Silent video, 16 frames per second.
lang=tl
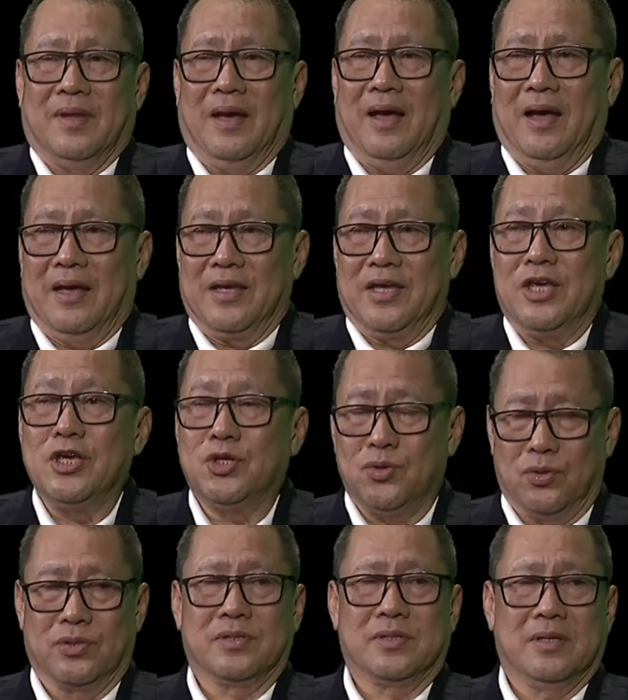uh,
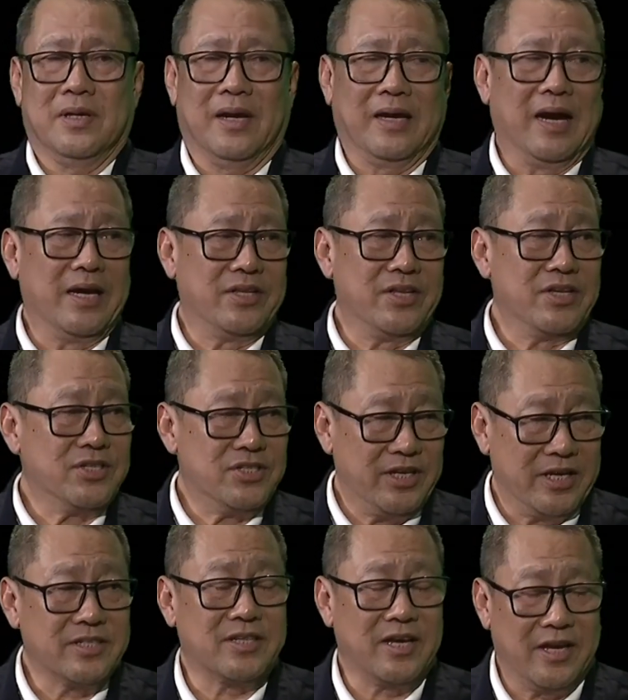issues regarding
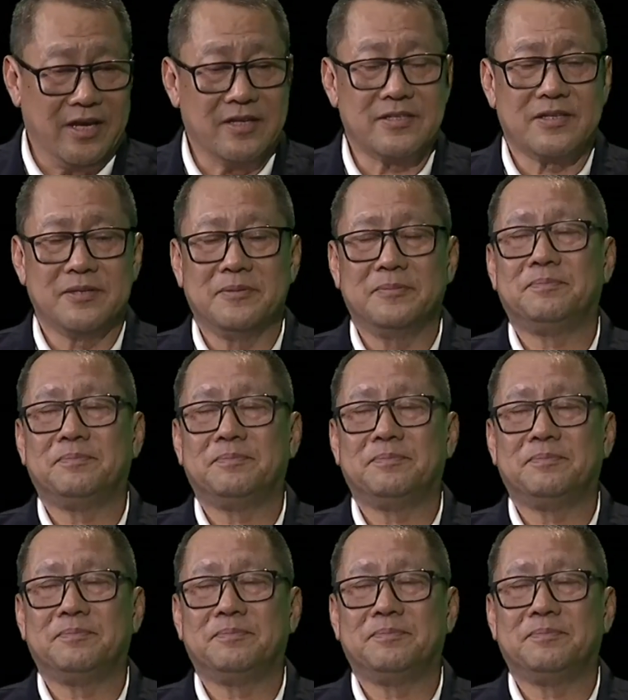GSIS.